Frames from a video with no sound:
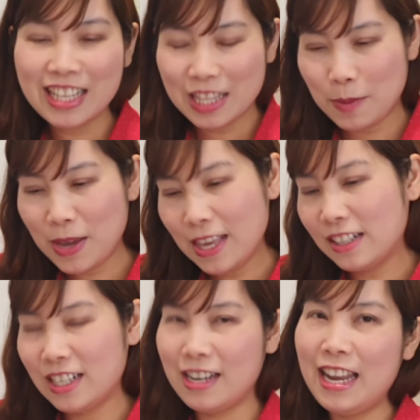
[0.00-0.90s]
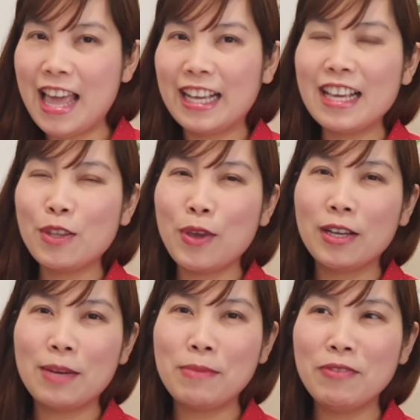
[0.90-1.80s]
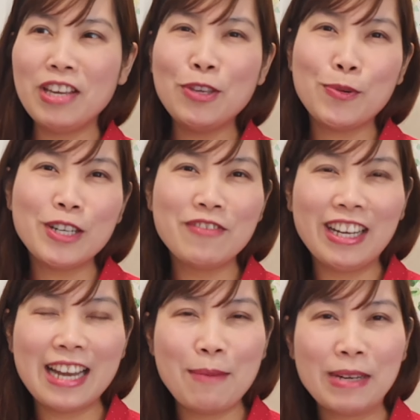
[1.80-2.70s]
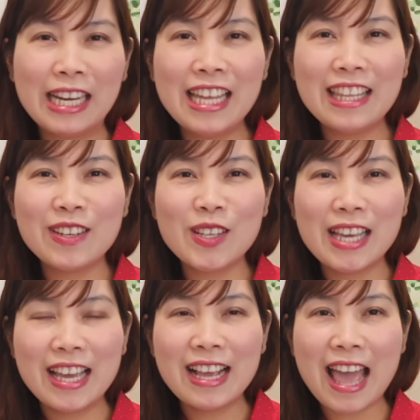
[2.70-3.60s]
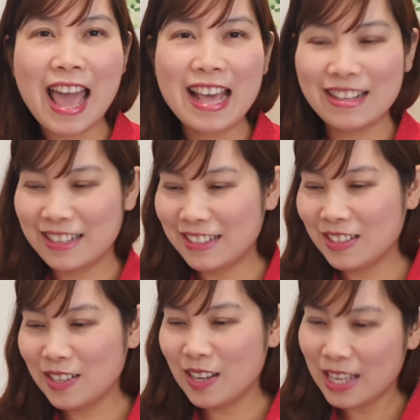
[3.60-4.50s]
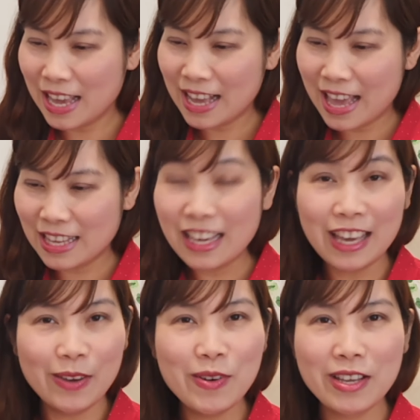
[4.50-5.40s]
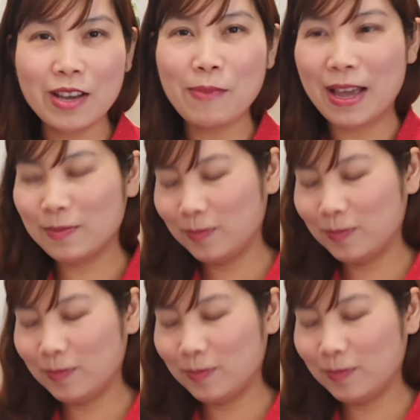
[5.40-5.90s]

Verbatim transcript: Thì bây giờ trở lại cái chuyện là mình ví dụ người Việt Nam mình đi cho nó dễ nghe cho nó dễ nghe dễ hiểu nghe các bạn.